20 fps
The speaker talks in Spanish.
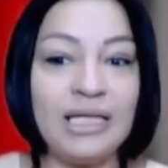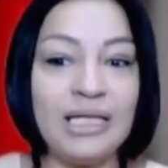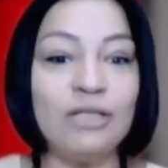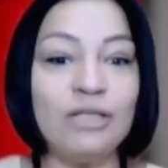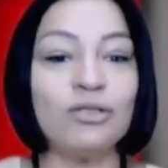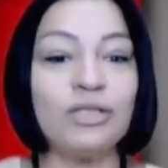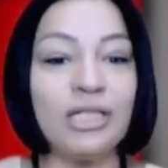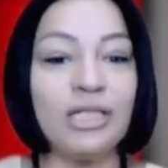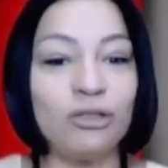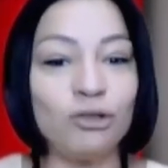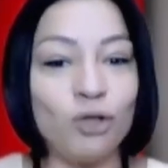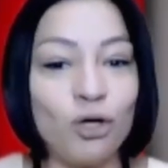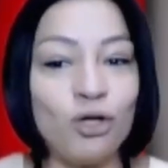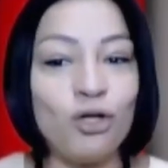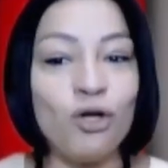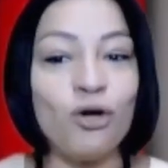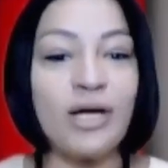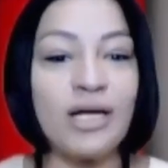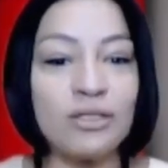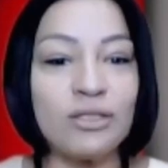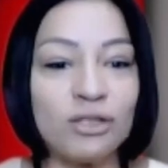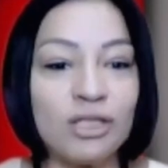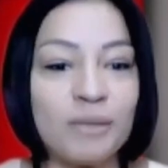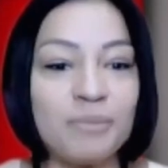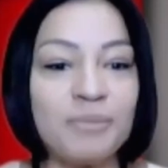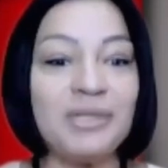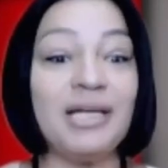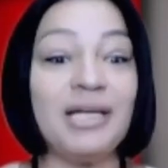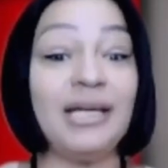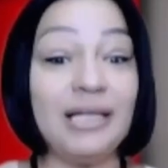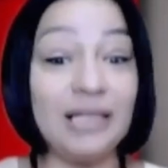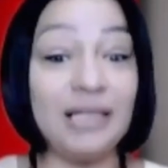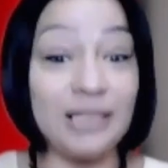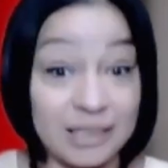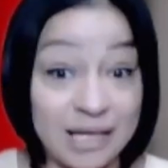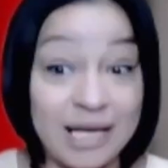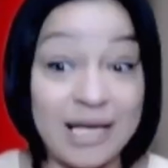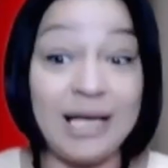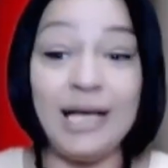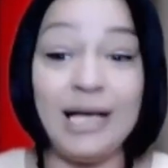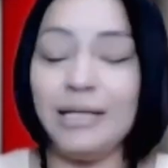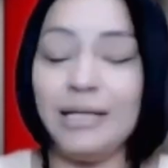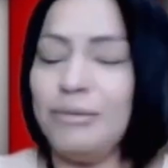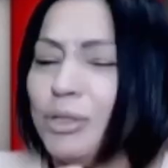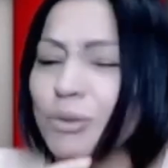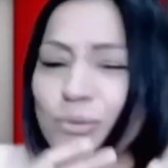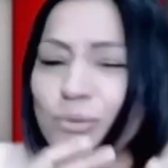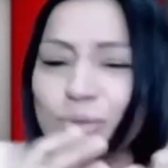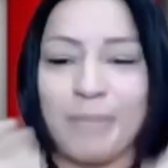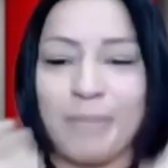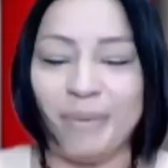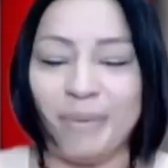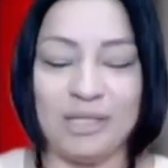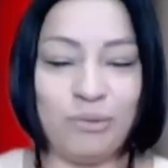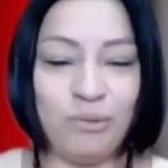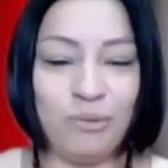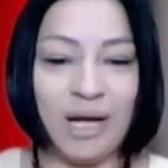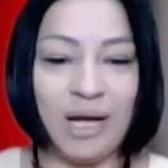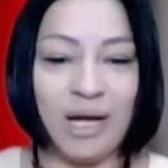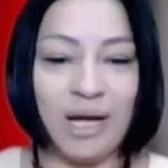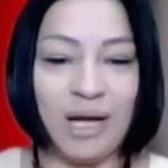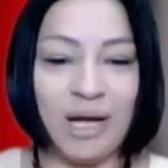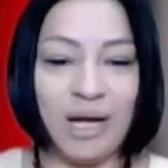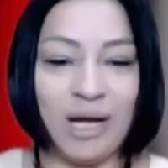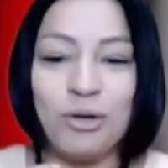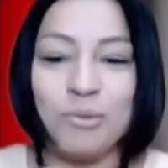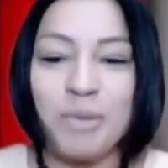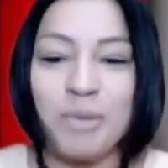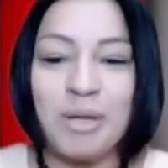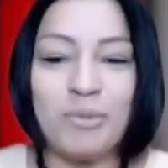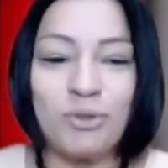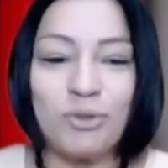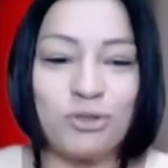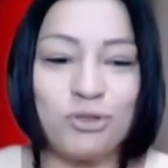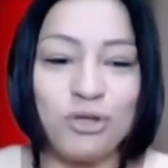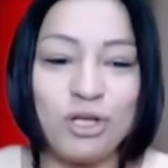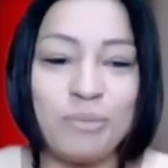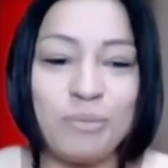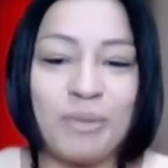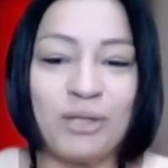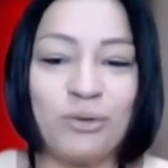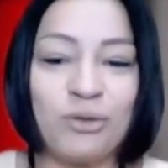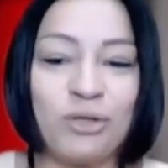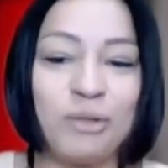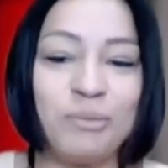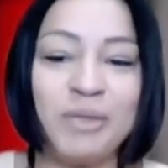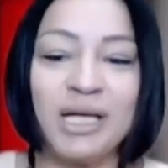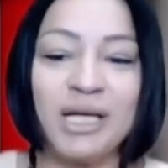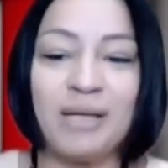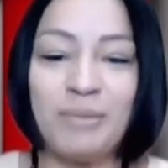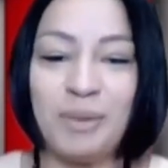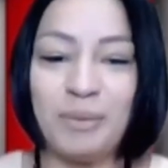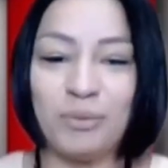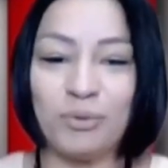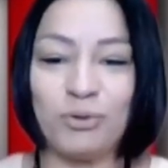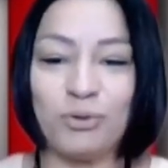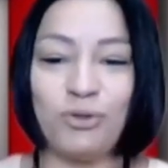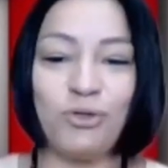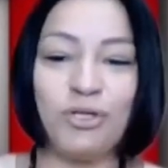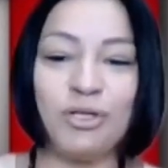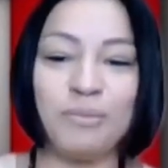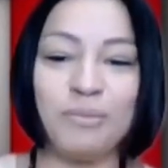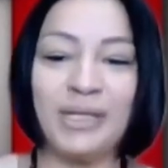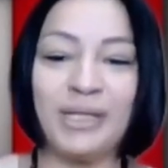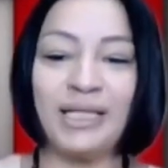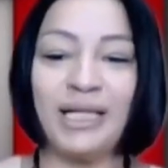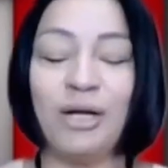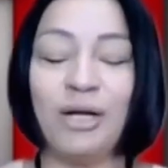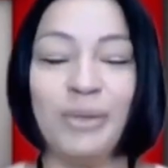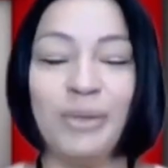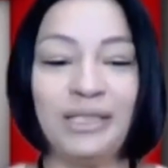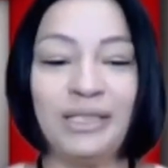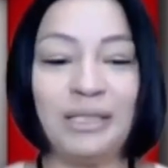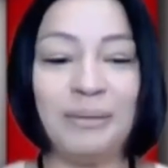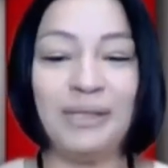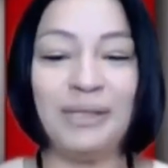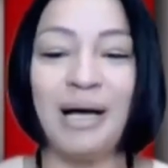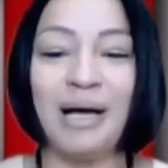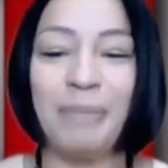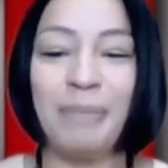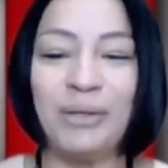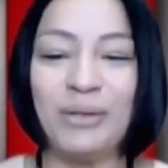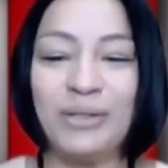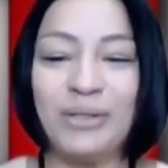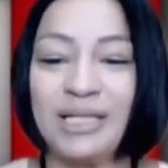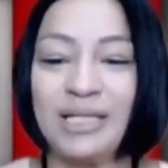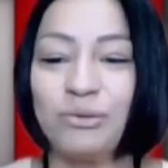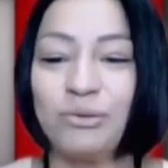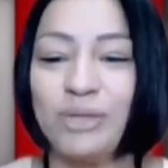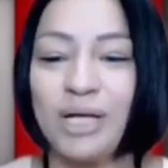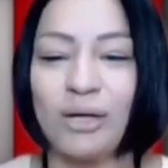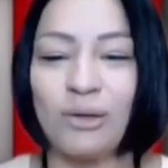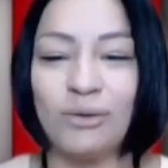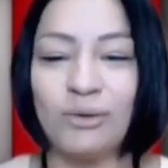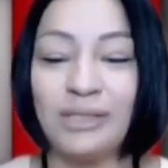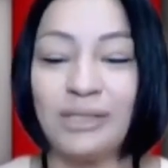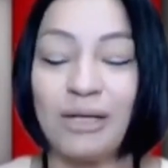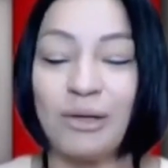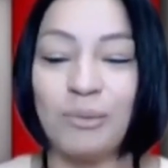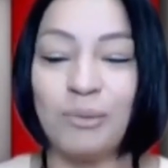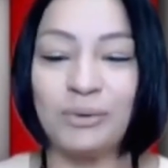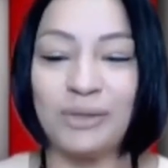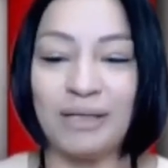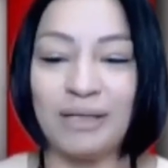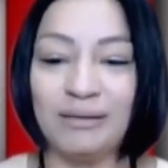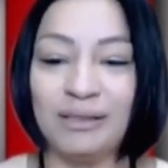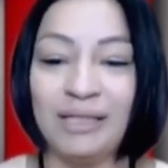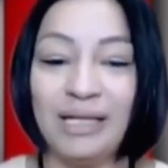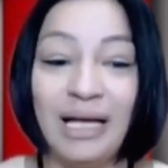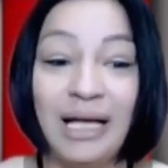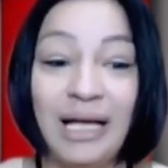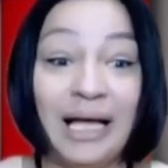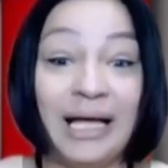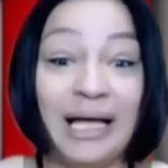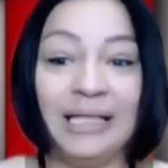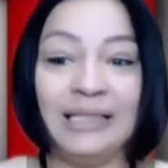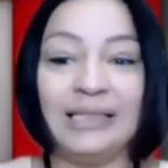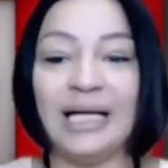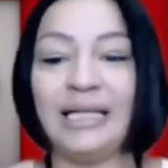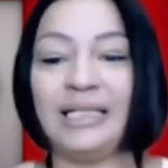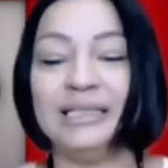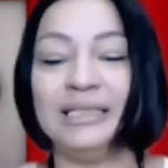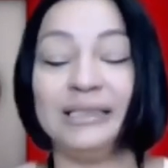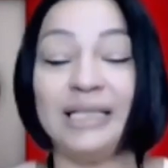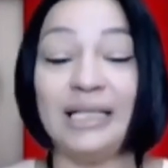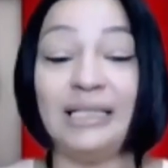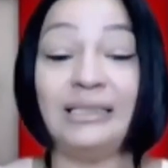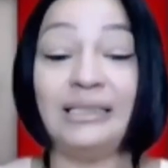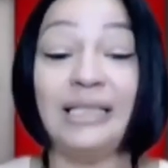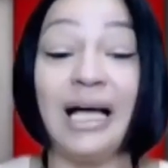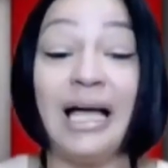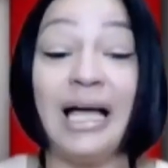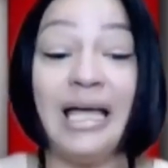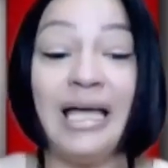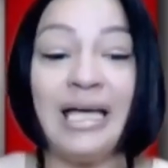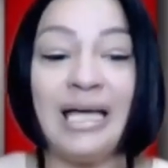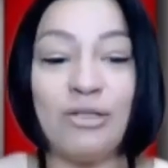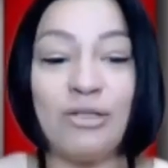Y entonces oh. todo eso también es, eh, una película. Yo me emociono y perdóneme que me emocione y pierda la objetividad, pero es que es una cosa como tan, tan intensa. Es